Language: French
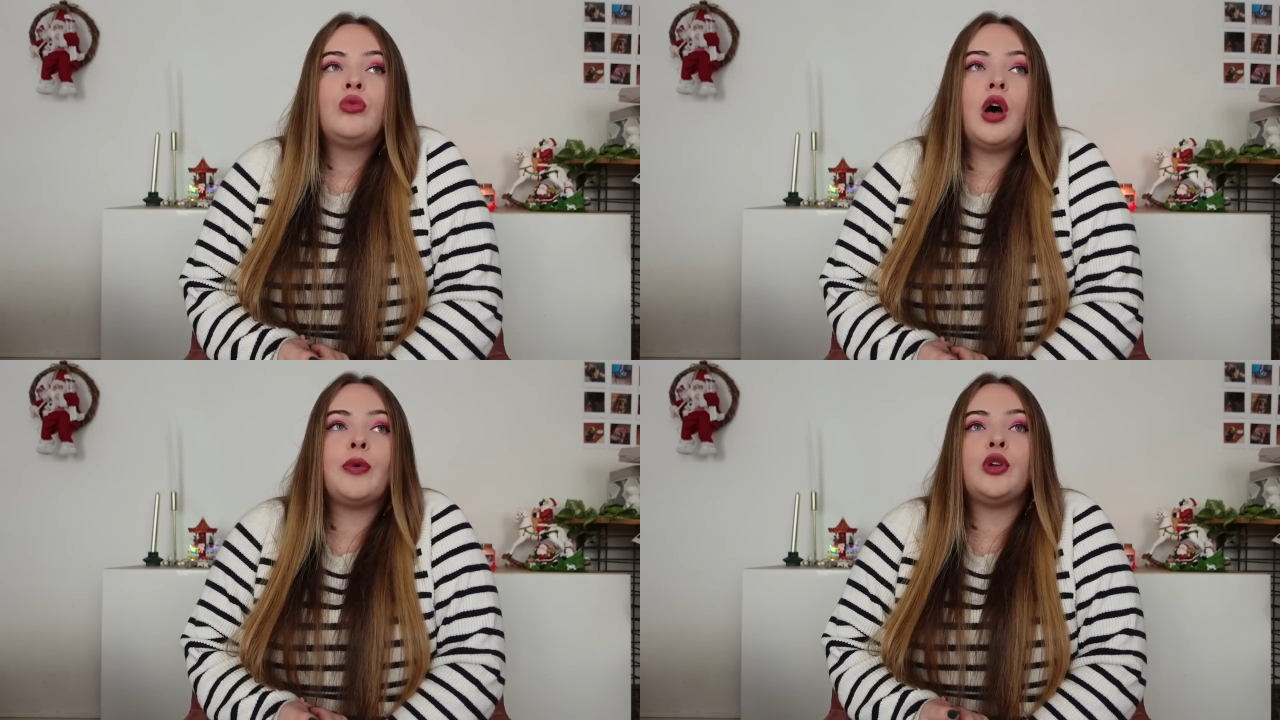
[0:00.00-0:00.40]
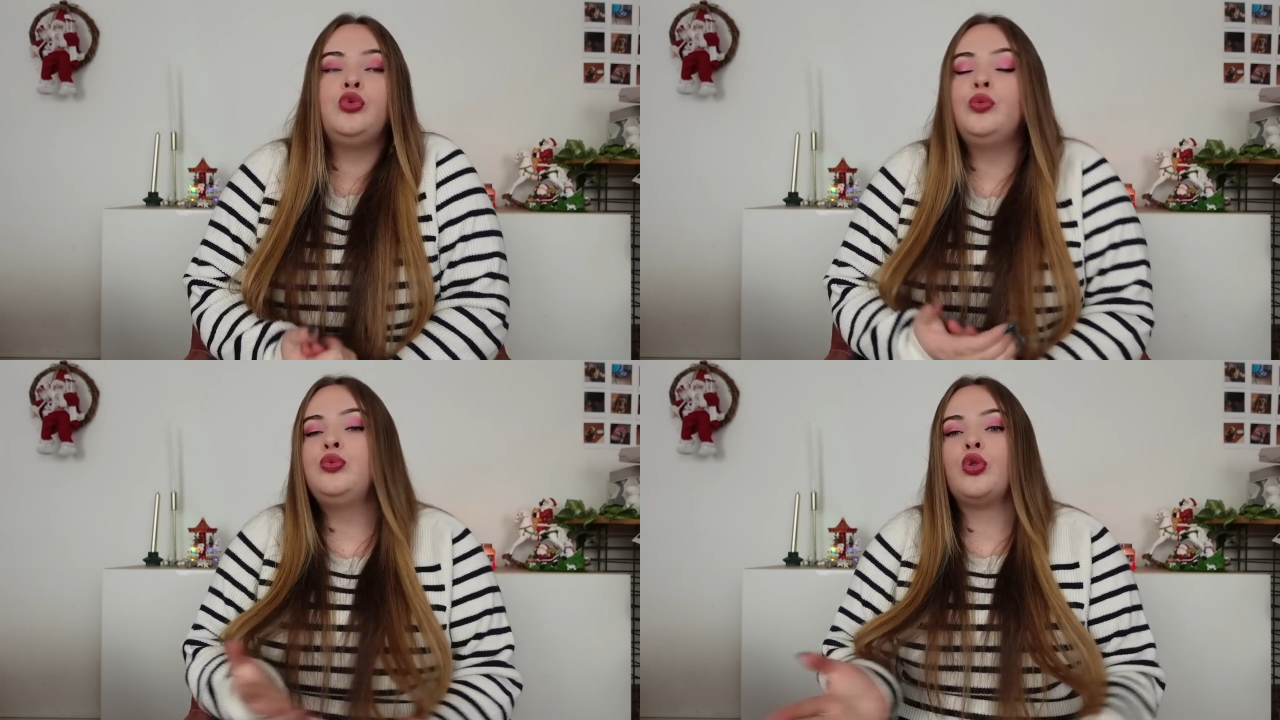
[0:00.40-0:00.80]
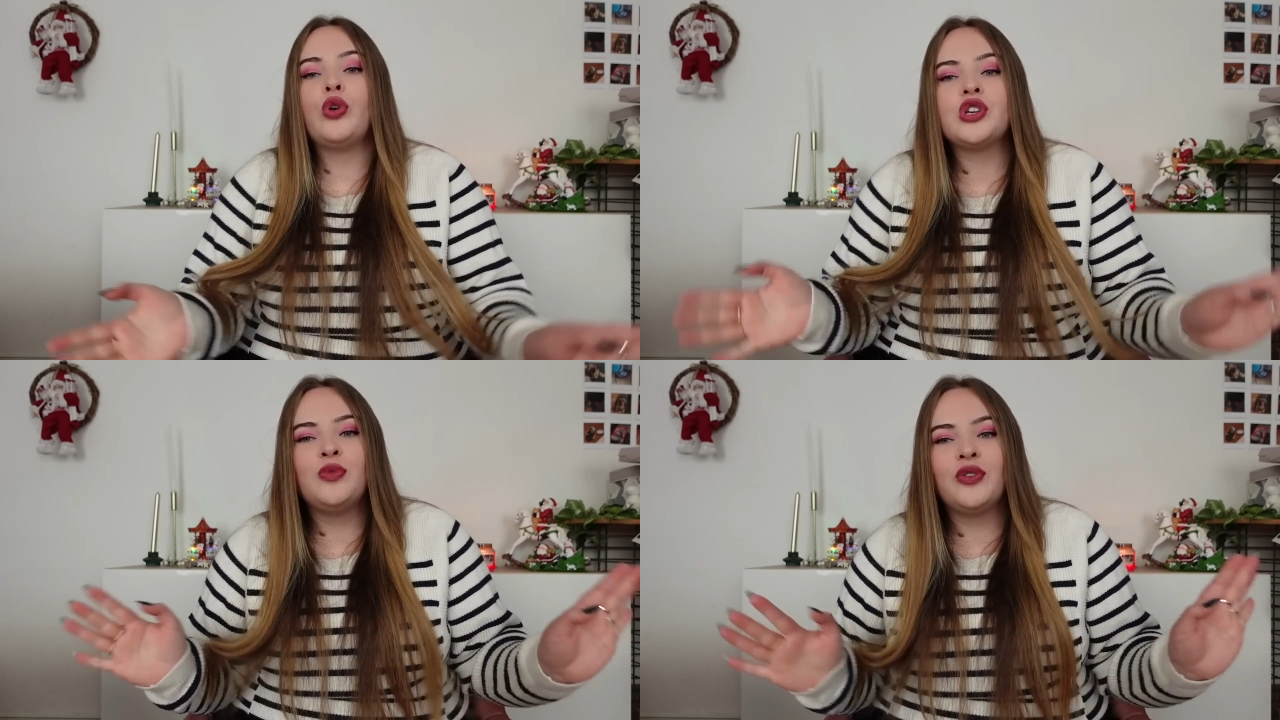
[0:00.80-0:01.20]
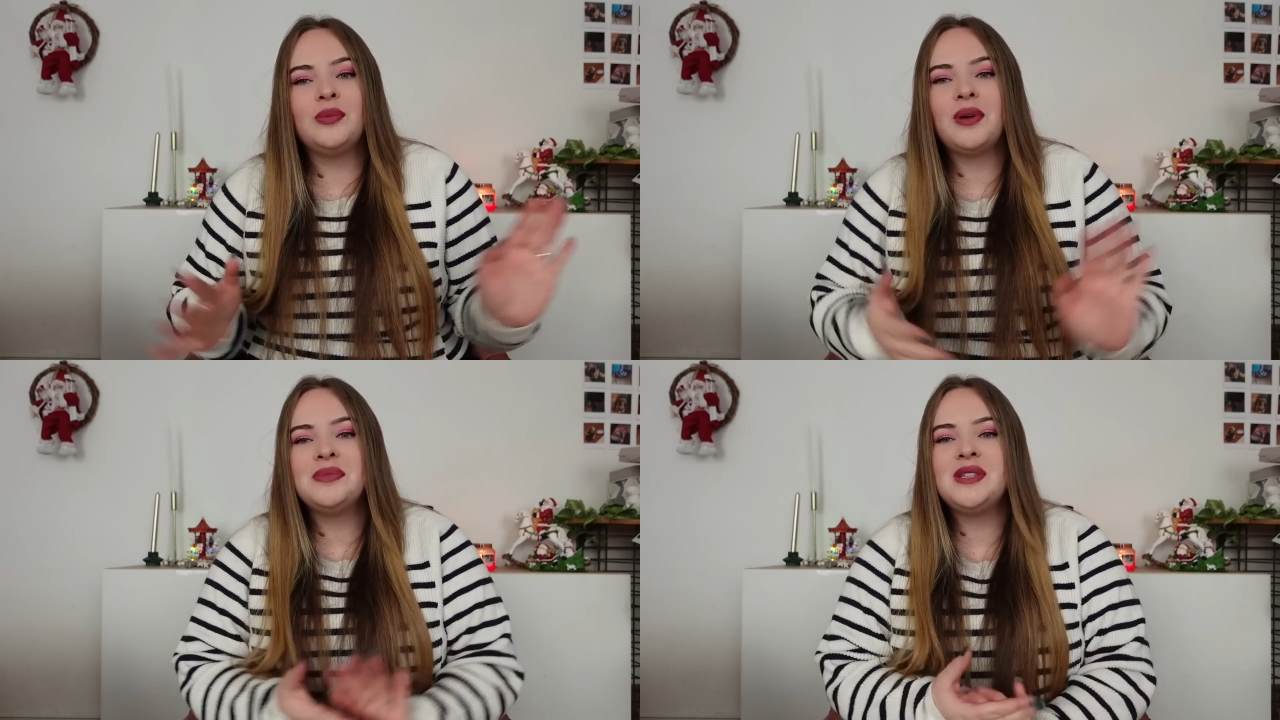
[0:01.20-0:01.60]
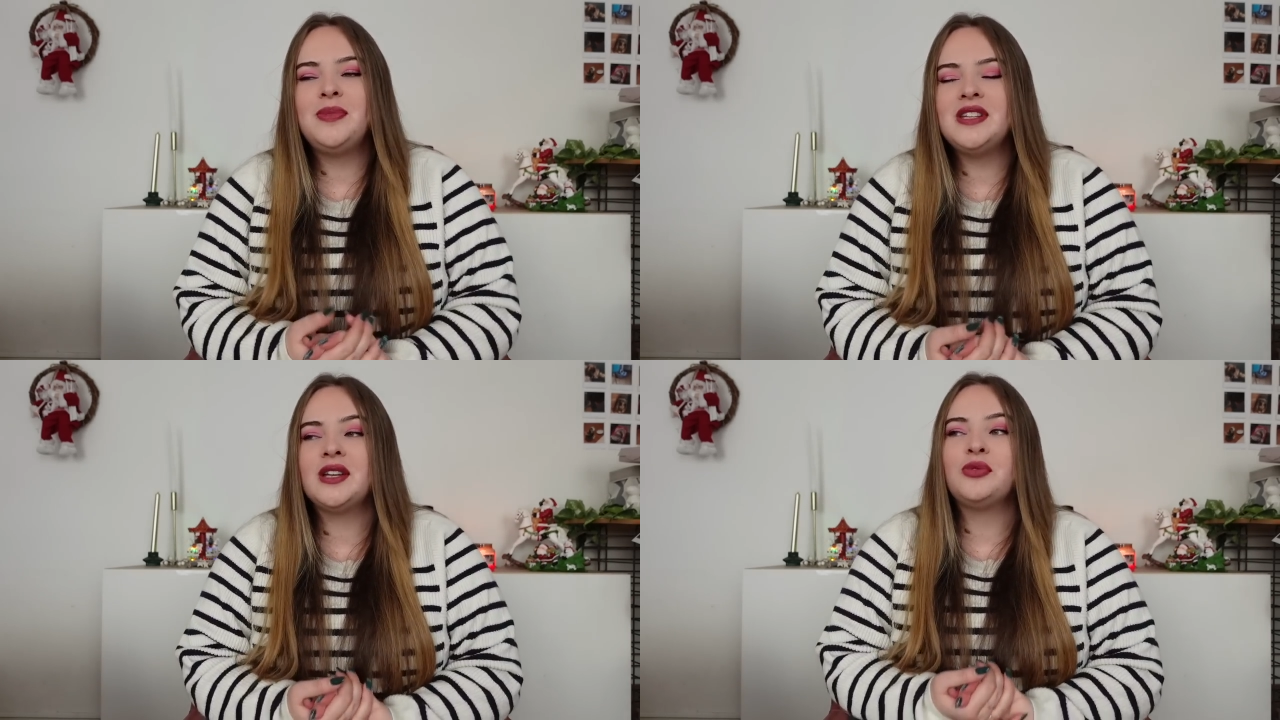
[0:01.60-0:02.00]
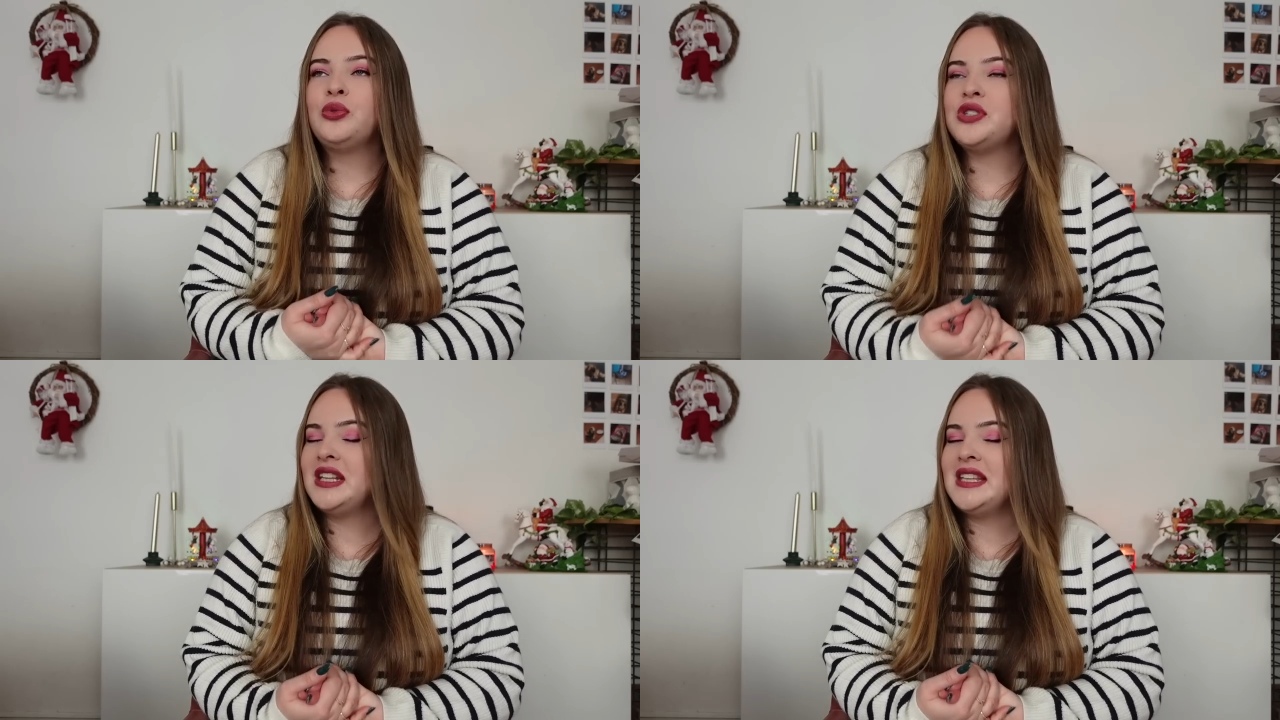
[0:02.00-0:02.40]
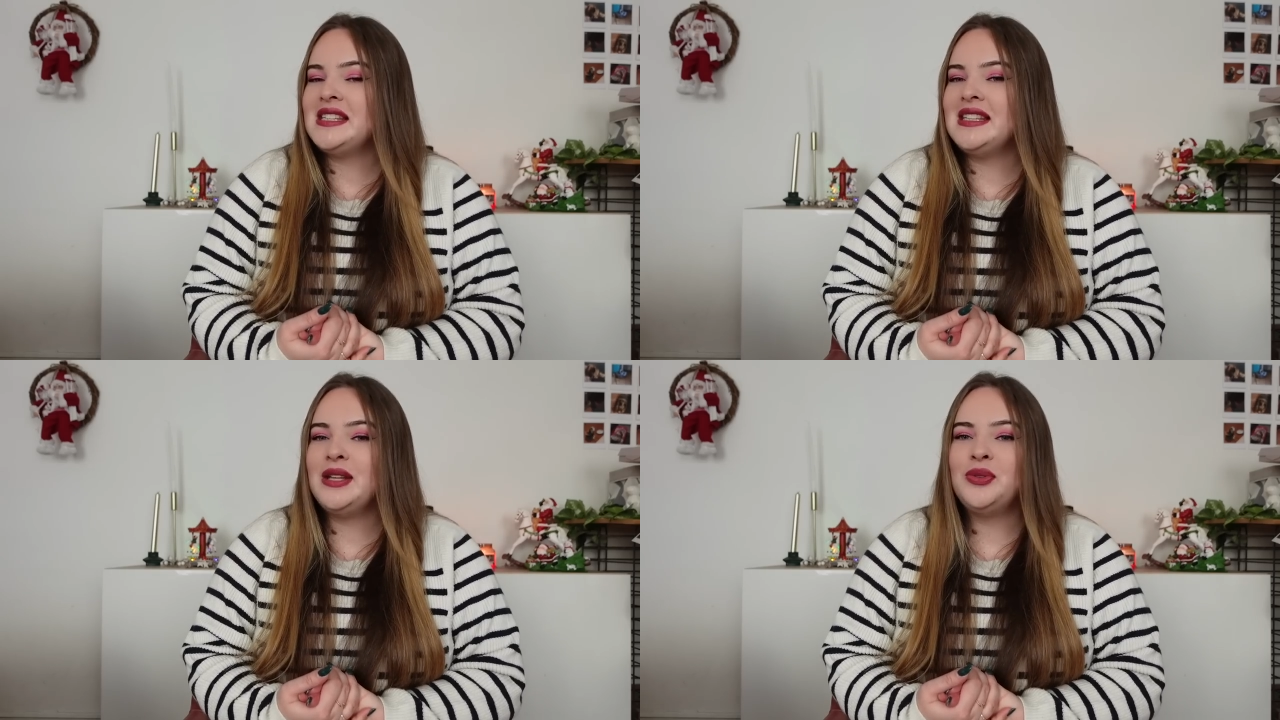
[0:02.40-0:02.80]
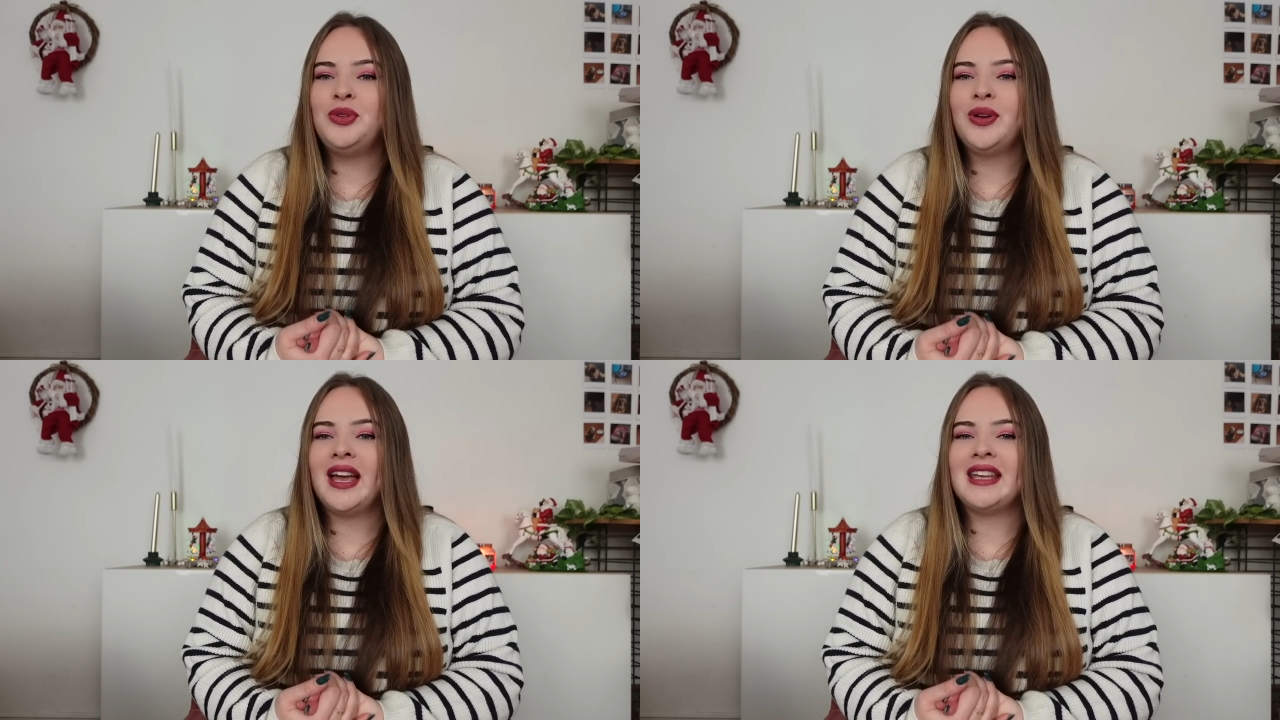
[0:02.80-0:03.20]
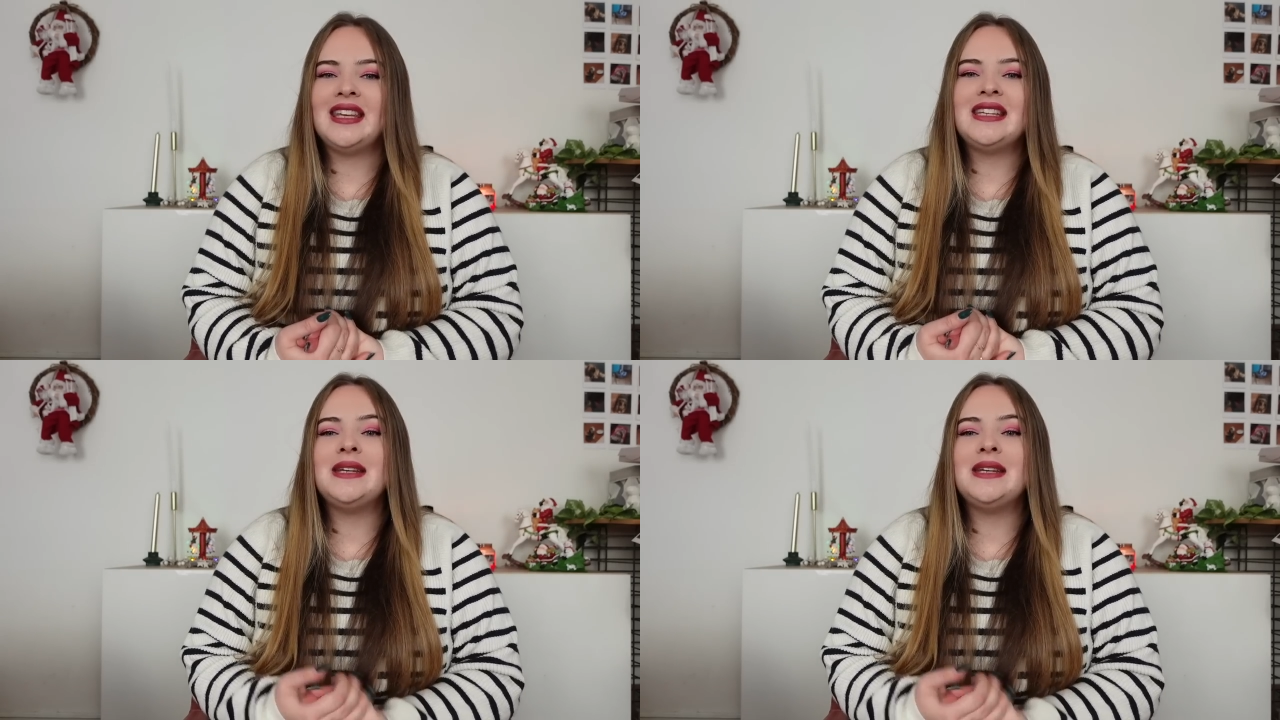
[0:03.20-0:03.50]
après tout, pourquoi je me ferais pas un petit plaisir Donc j'ai décidé de craquer,